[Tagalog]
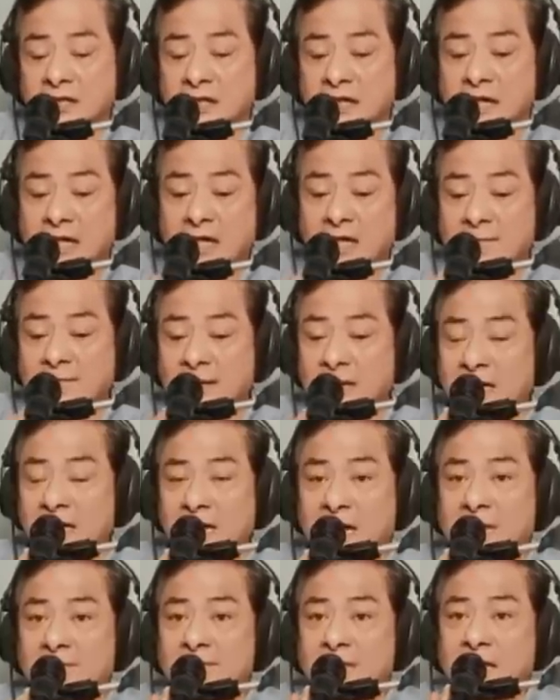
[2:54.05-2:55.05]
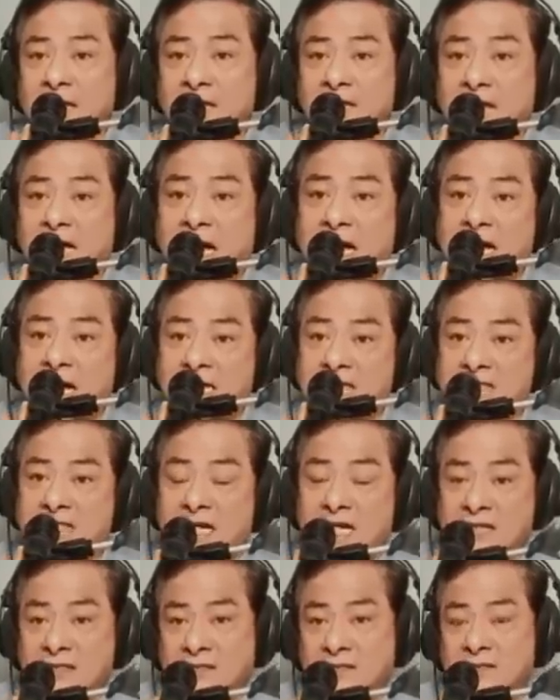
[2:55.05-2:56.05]
harap-harapan,
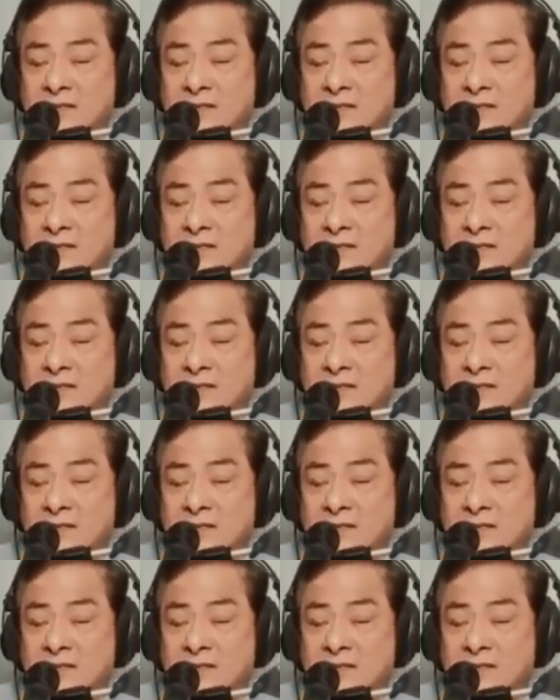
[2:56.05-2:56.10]
tahasan.